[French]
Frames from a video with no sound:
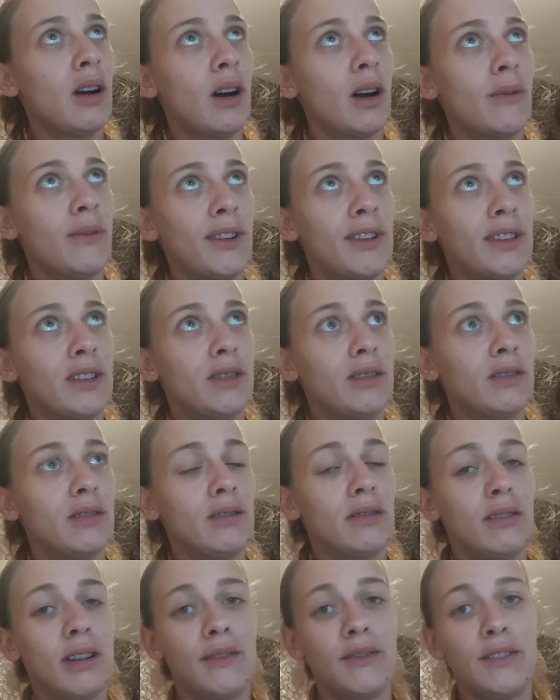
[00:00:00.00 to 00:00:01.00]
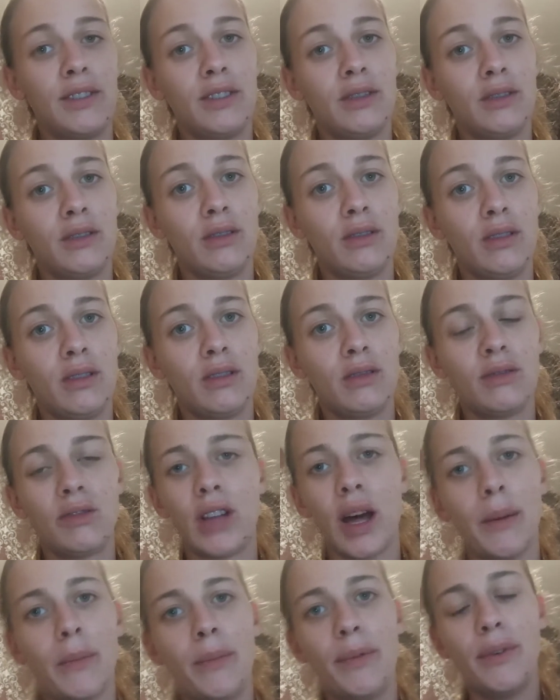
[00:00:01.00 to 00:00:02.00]
en fait, la vidéo,
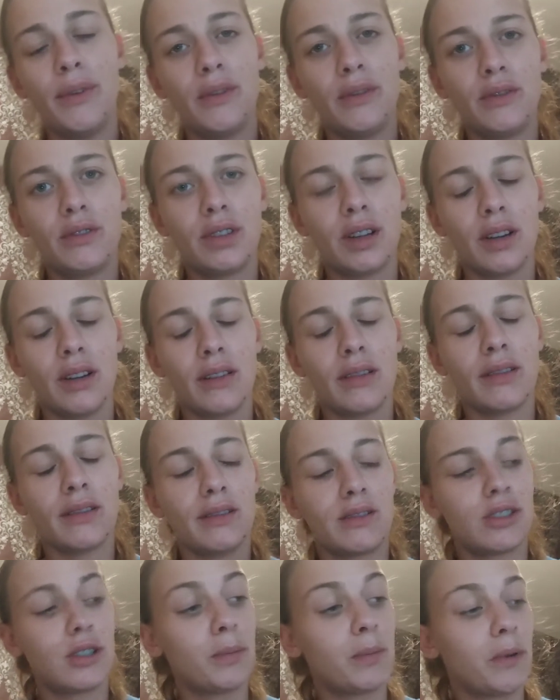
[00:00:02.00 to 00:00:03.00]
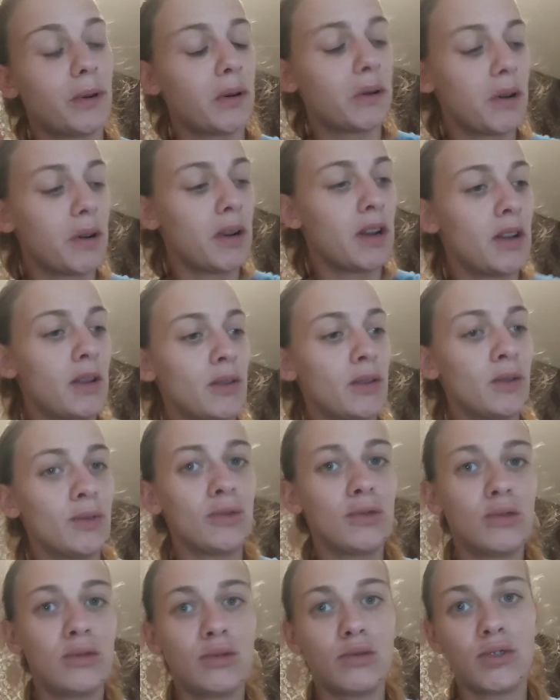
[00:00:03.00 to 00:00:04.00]
ça bug, ça, je sais pas.
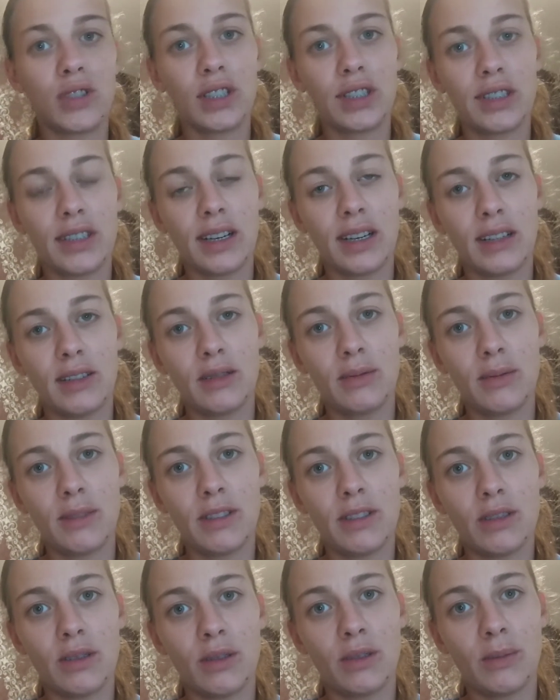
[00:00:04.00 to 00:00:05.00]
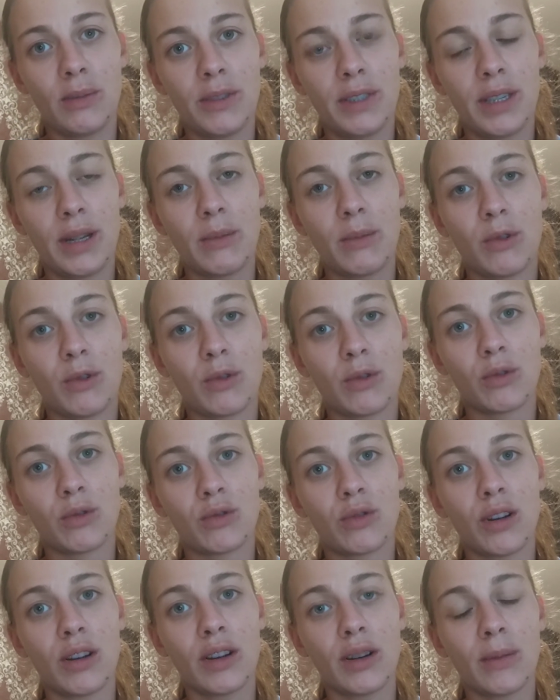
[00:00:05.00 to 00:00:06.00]
Donc du coup, j'essaierai demain sur le PC de mon
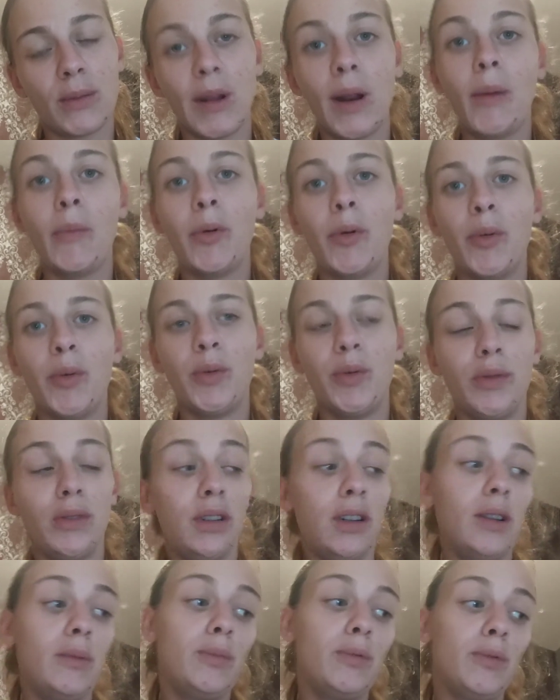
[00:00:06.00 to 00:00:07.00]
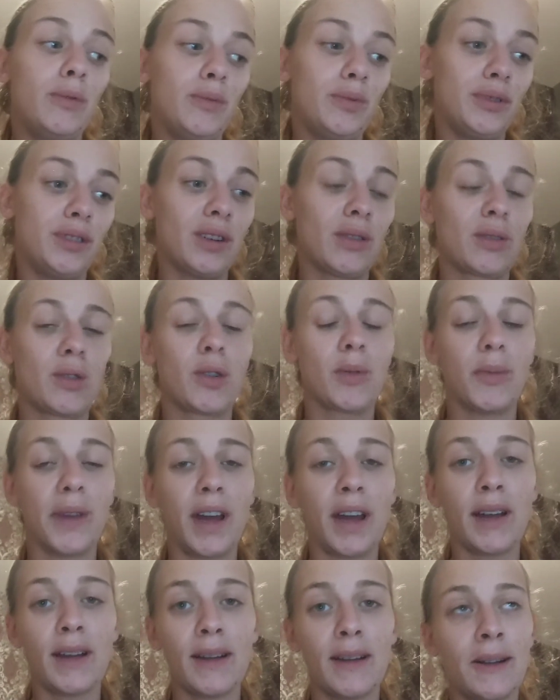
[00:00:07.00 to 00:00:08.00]
conjoint, comme il est un peu plus, il est plus puissant que le
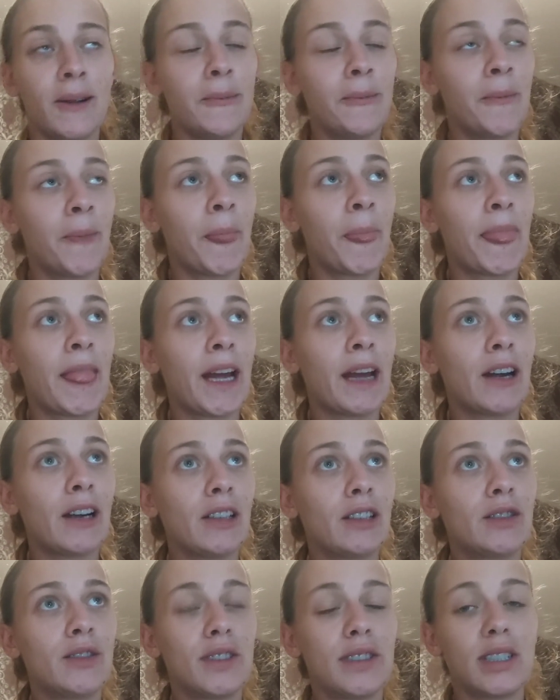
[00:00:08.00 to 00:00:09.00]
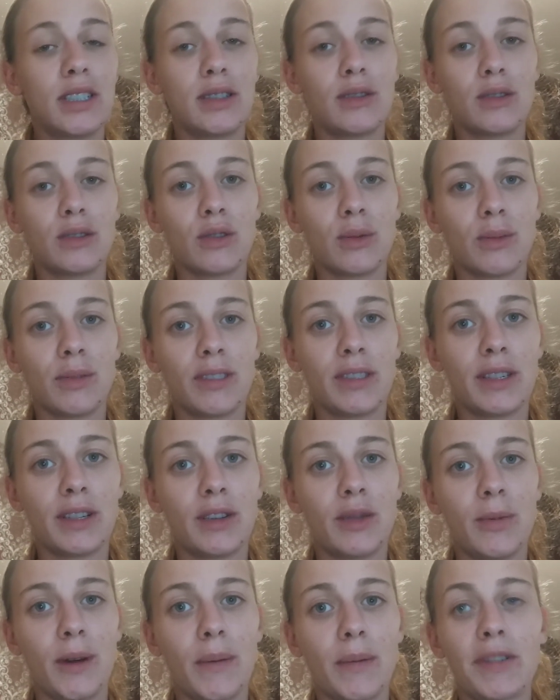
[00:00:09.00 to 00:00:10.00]
mien. je vais essayer sur son
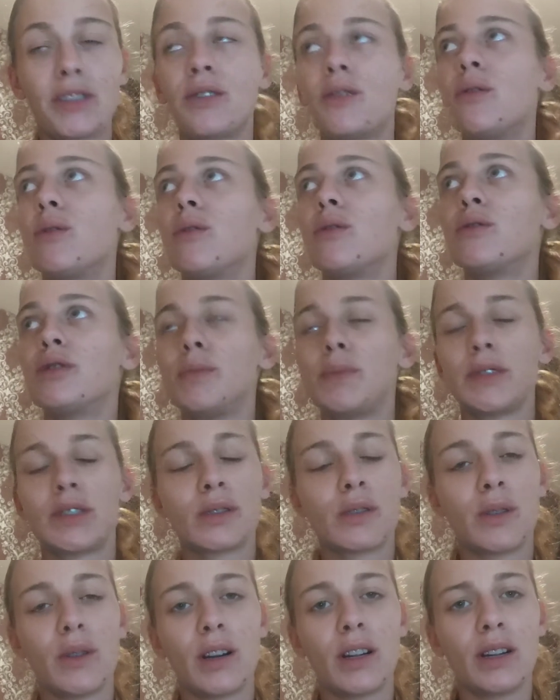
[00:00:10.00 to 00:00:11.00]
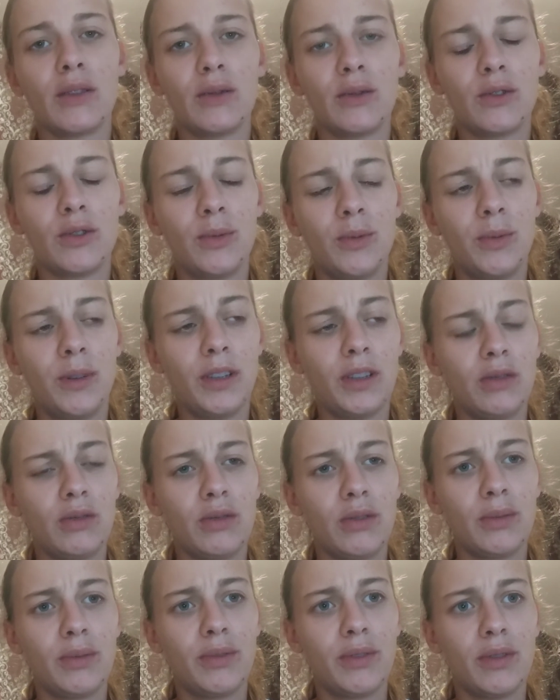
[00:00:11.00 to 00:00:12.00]
PC demain parce que c'est parce que là il est occupé et
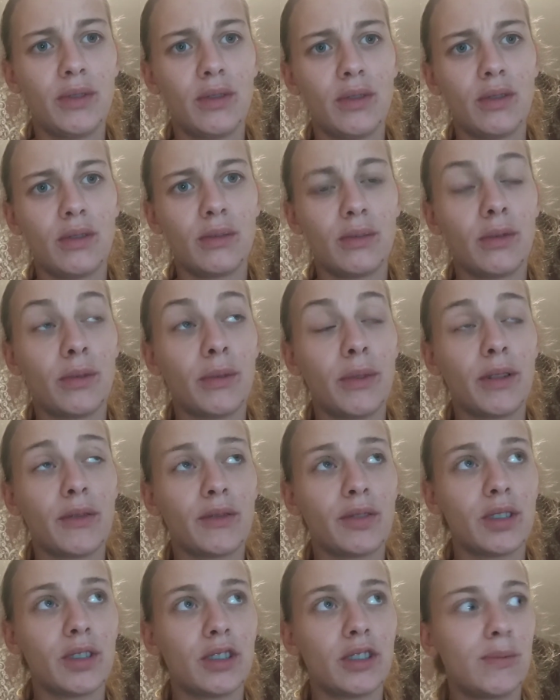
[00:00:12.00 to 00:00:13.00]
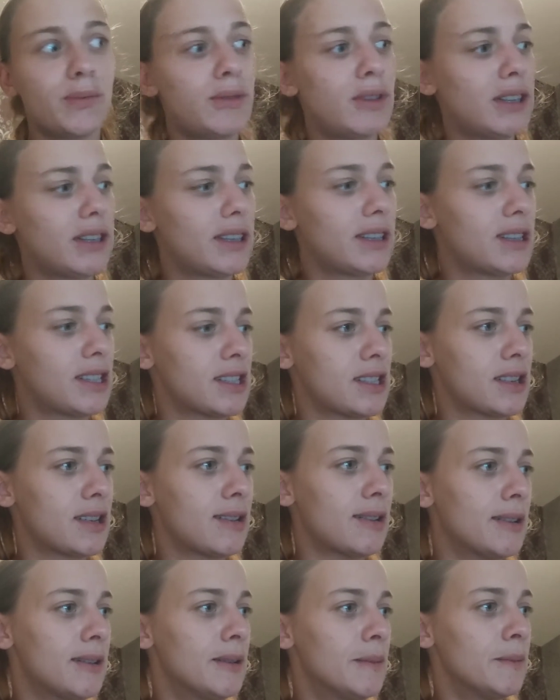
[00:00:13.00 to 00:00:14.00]
tout et puis bon bah voilà j'ai plus la tête à
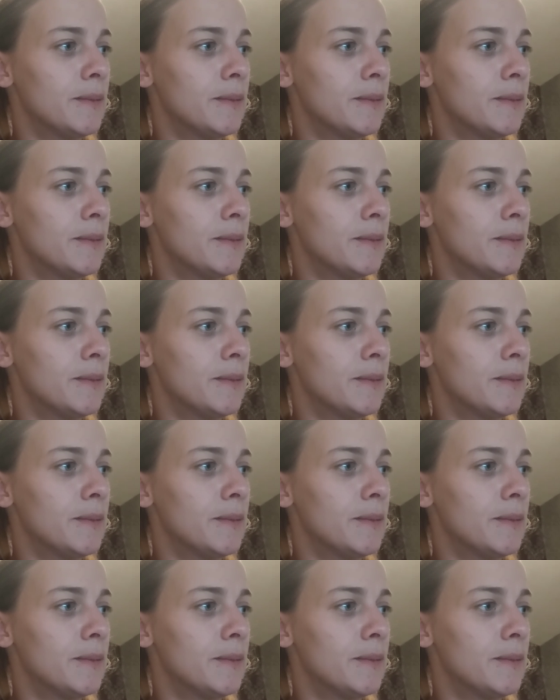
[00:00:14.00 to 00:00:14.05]
ça